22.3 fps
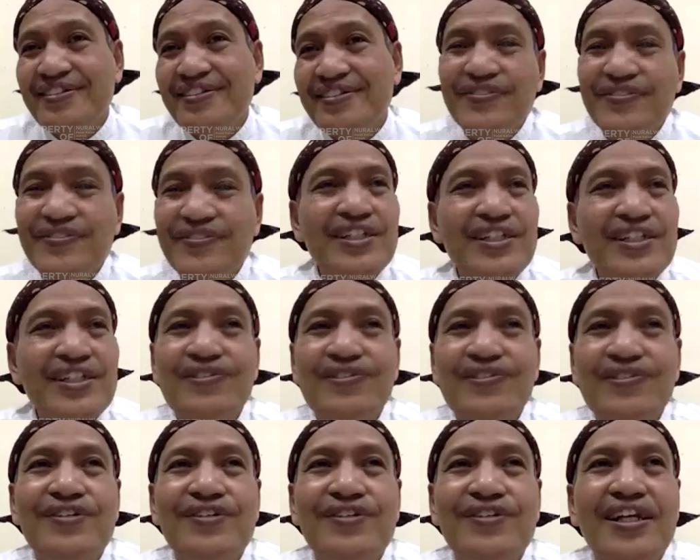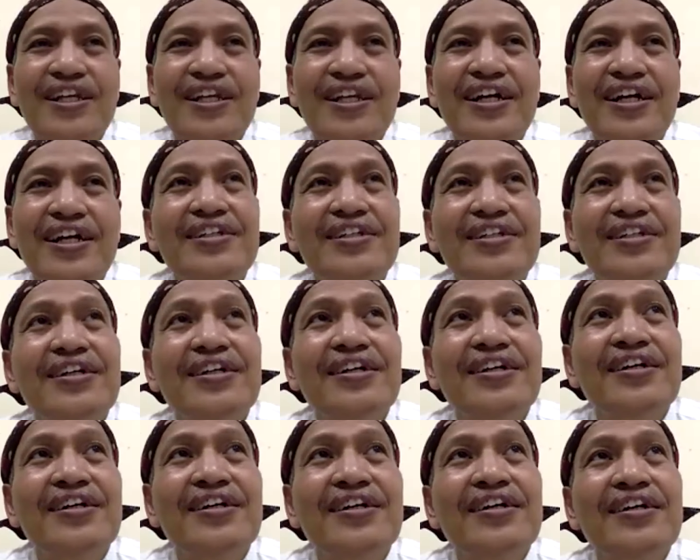Tidak bisa dipopulerkan.
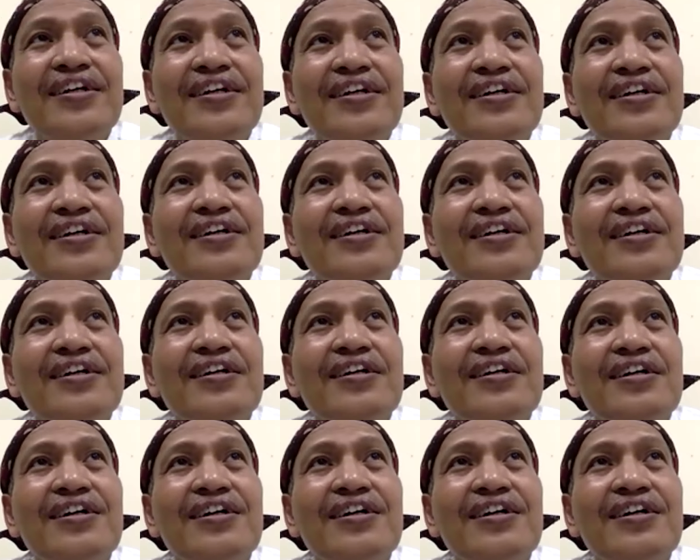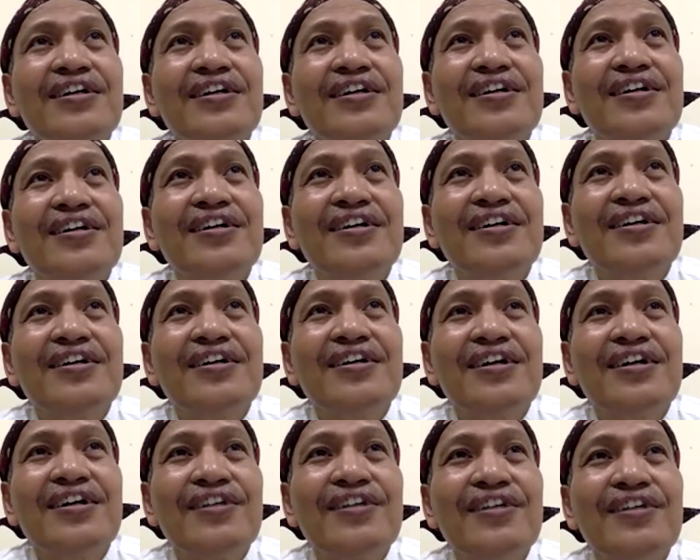Uh,
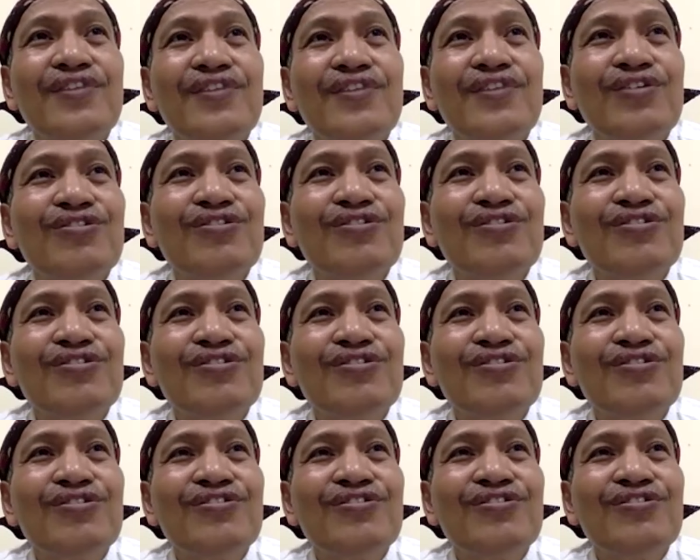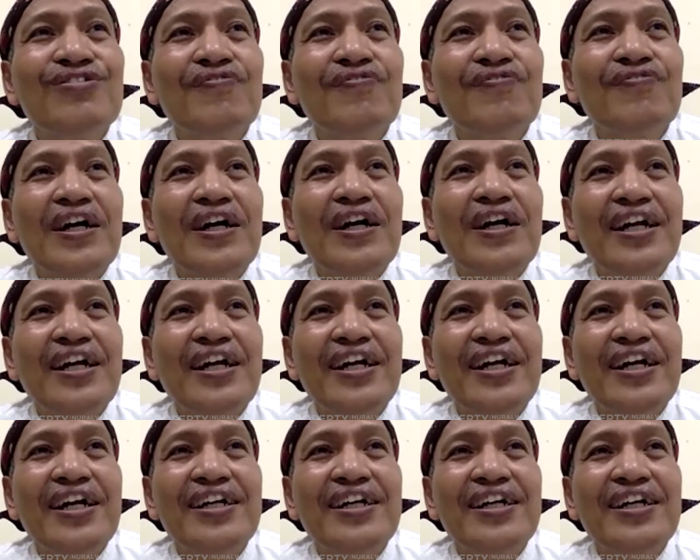Anda mau
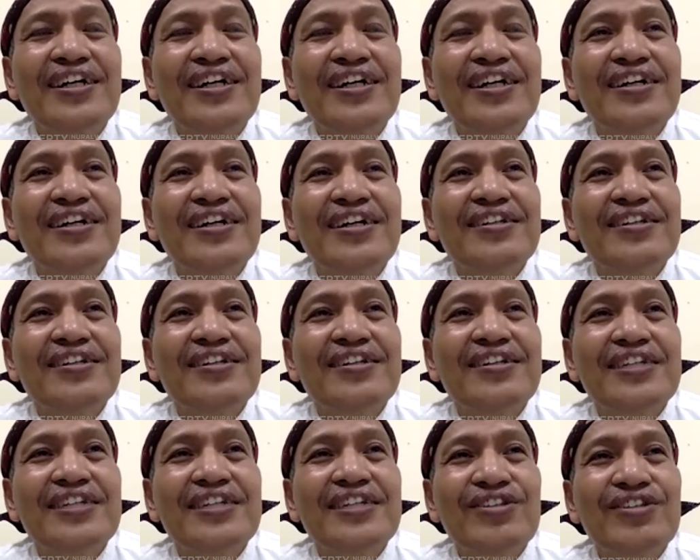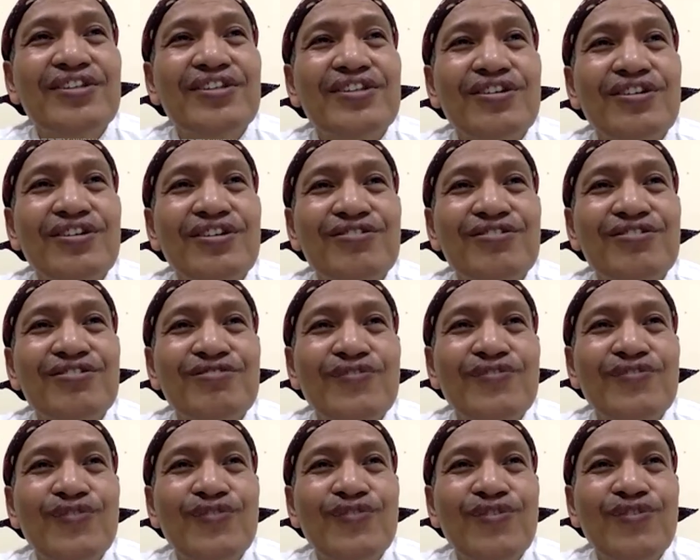pakai TikTok
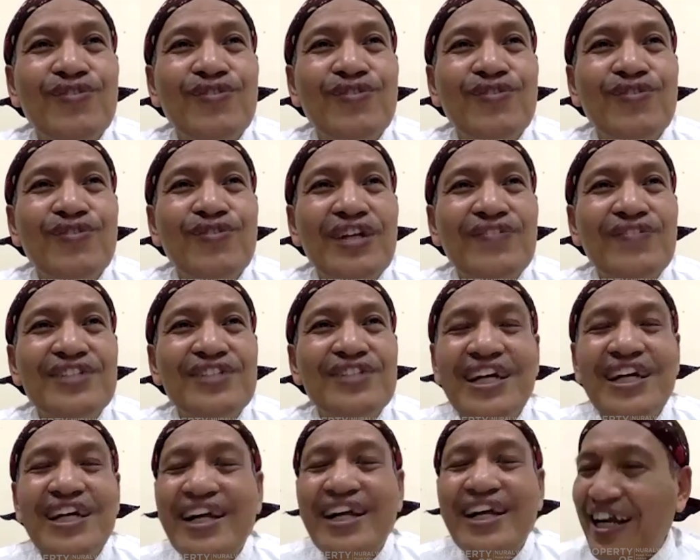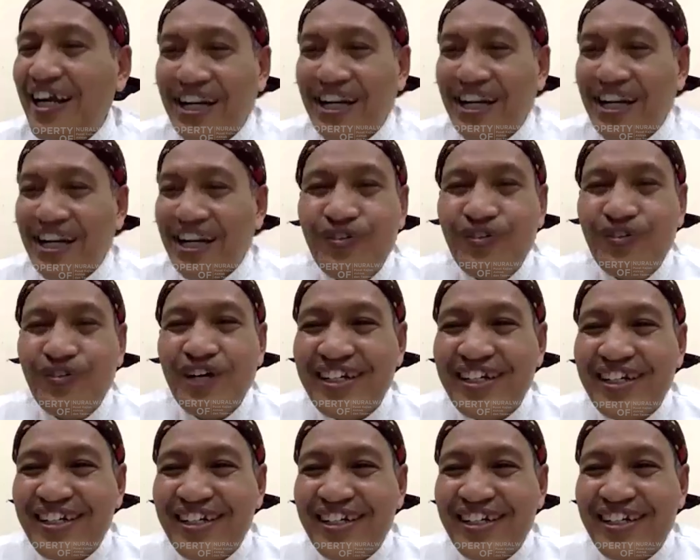untuk mempopulerkan ilmu yang nggak akan
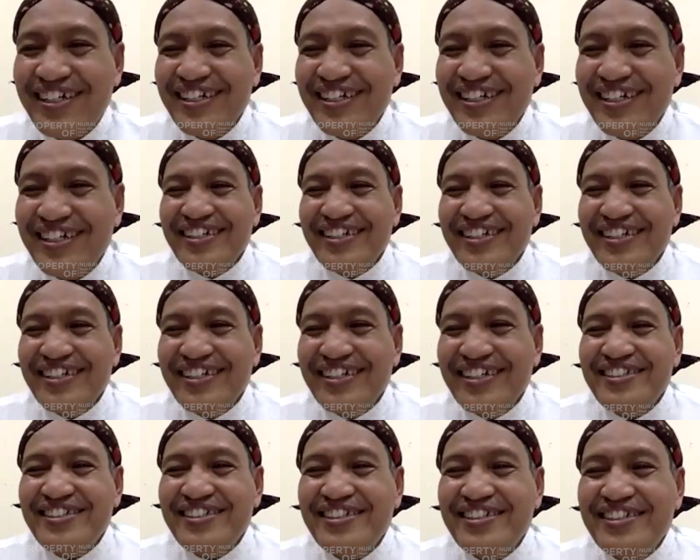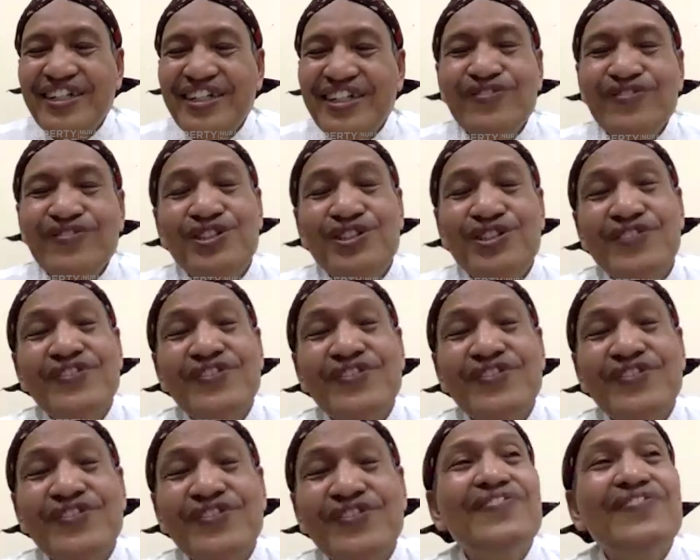populer. Jadi ilmu
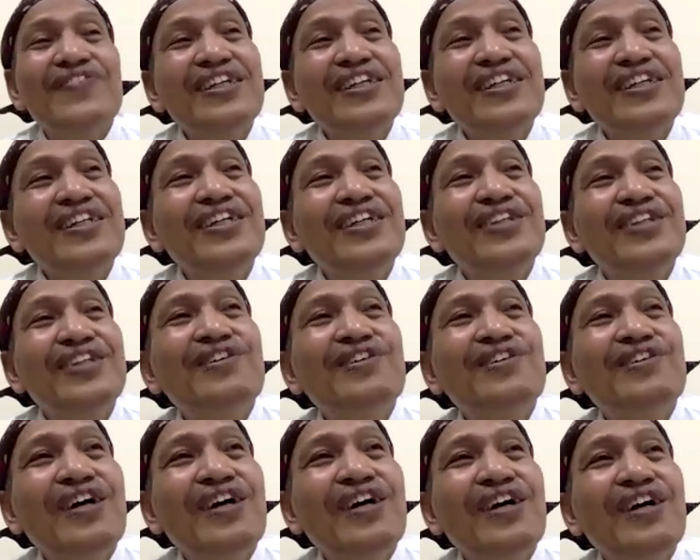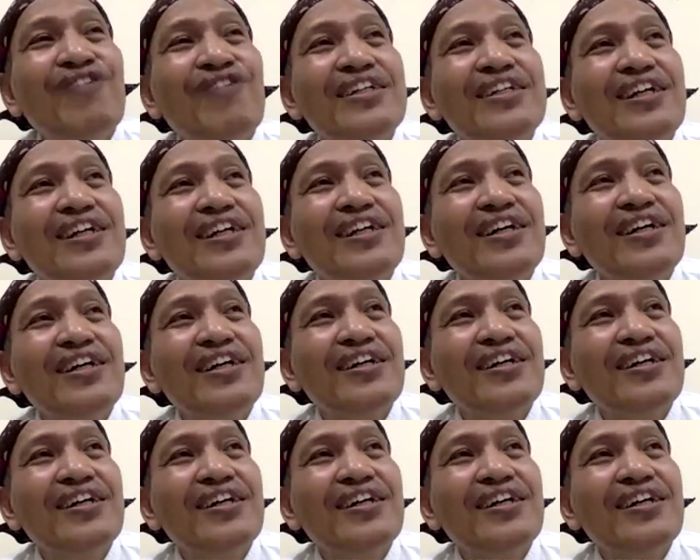semacam ini itu memang wataknya
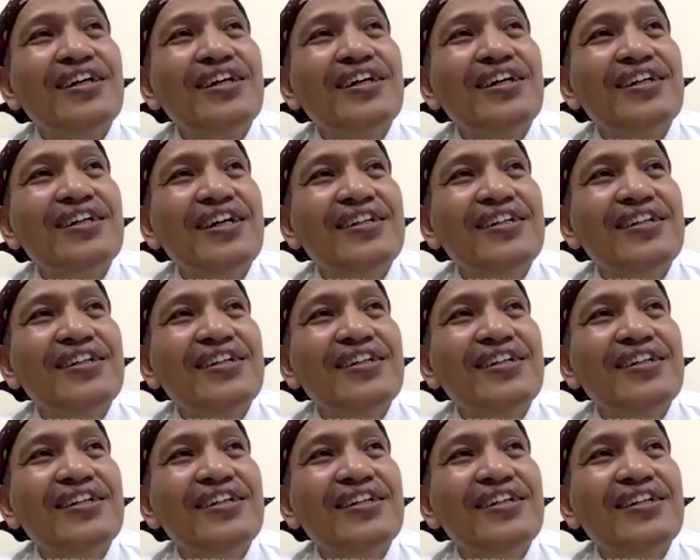adalah